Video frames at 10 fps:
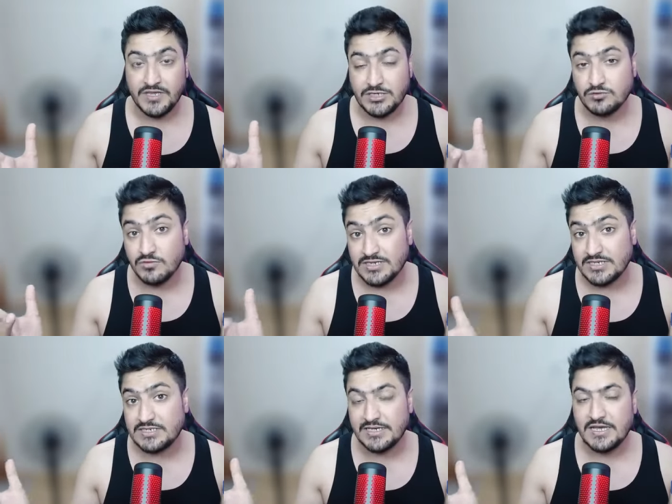इस
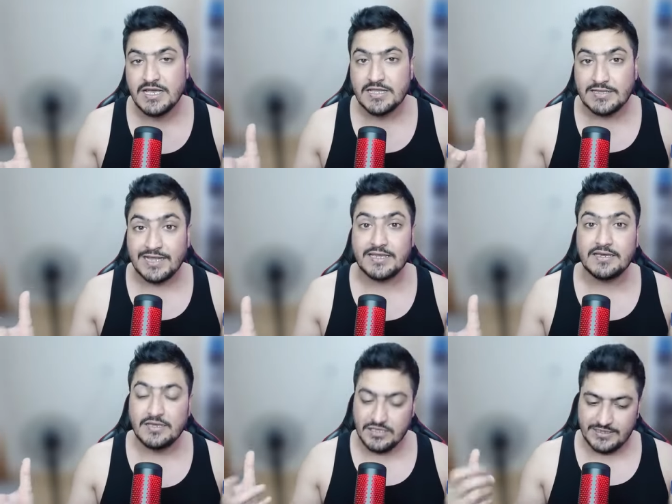वजह से ताकि
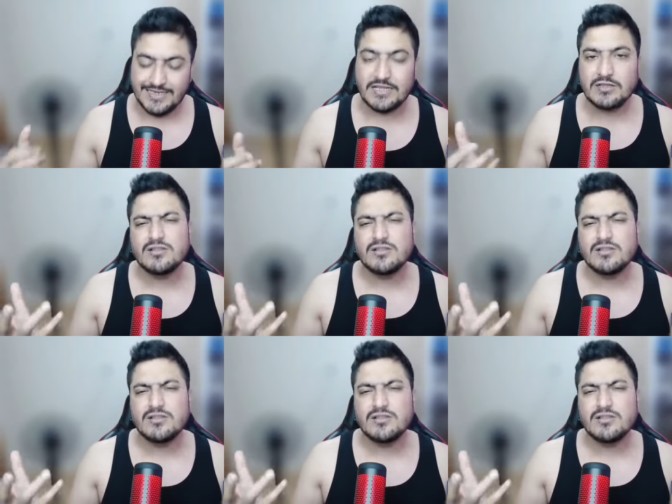देखिए